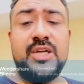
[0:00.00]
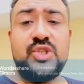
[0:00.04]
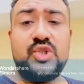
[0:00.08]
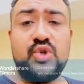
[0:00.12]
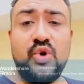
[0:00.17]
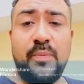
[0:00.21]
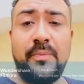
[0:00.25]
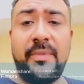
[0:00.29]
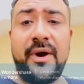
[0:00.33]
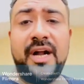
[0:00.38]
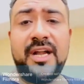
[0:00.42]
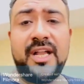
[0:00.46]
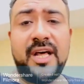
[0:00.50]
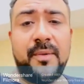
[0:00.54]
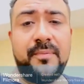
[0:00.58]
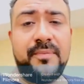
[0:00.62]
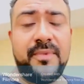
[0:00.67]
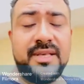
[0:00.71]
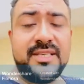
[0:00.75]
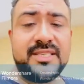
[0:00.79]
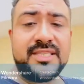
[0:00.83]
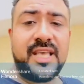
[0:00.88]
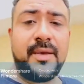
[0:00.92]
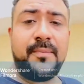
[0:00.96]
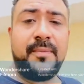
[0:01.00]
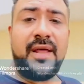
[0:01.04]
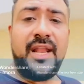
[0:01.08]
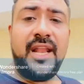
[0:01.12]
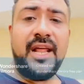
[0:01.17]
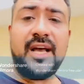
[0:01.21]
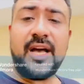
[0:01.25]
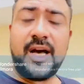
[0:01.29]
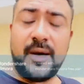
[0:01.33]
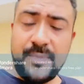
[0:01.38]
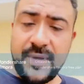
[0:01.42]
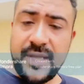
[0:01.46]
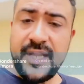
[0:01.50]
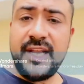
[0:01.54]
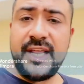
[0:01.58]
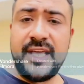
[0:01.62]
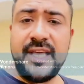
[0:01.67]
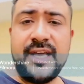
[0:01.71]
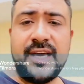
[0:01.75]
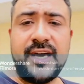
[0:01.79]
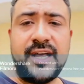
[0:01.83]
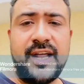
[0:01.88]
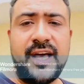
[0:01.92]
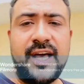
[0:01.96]
जो पार्ट आपने इसके पहले कभी
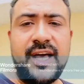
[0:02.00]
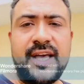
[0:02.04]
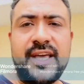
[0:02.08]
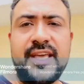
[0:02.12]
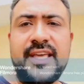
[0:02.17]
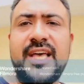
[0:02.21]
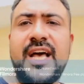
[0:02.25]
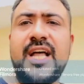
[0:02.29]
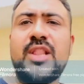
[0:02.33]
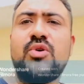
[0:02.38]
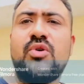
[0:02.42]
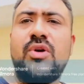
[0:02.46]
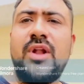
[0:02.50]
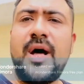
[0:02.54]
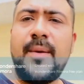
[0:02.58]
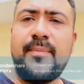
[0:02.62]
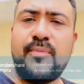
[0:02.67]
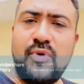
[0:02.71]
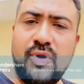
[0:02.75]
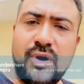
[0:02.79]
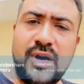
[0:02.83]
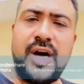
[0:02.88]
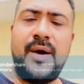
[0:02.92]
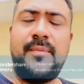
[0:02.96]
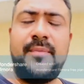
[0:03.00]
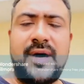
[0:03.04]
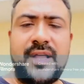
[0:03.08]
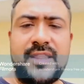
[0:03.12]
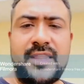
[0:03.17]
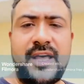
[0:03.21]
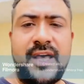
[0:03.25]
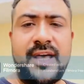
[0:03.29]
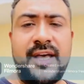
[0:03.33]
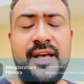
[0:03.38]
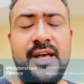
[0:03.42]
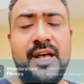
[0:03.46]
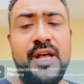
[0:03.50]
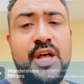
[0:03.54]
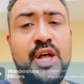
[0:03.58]
नहीं करा है या थोड़ा आपको कम आता है